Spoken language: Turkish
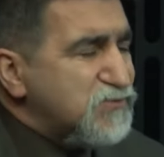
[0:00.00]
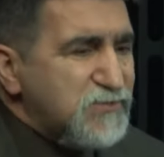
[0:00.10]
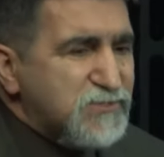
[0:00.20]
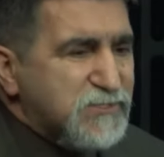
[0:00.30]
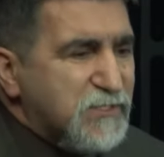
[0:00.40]

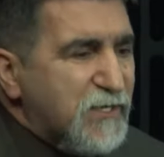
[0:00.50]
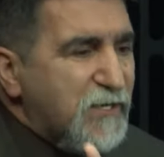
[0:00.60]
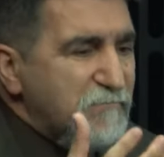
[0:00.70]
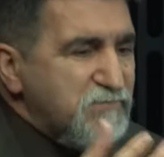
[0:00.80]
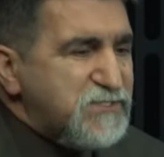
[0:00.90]
Diyoruz ki
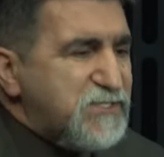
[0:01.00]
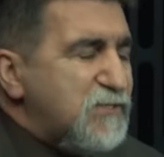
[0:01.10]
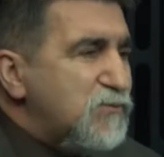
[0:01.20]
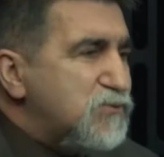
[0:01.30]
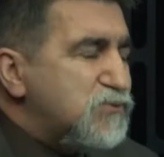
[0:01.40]
bir
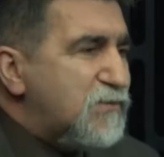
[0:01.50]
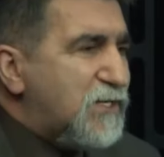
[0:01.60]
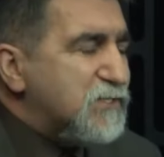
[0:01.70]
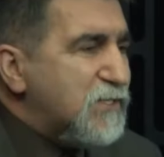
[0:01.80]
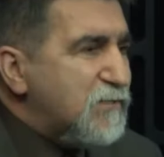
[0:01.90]
şeyin özü
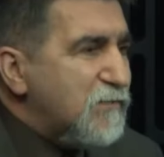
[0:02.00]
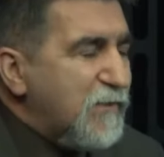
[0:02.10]
varken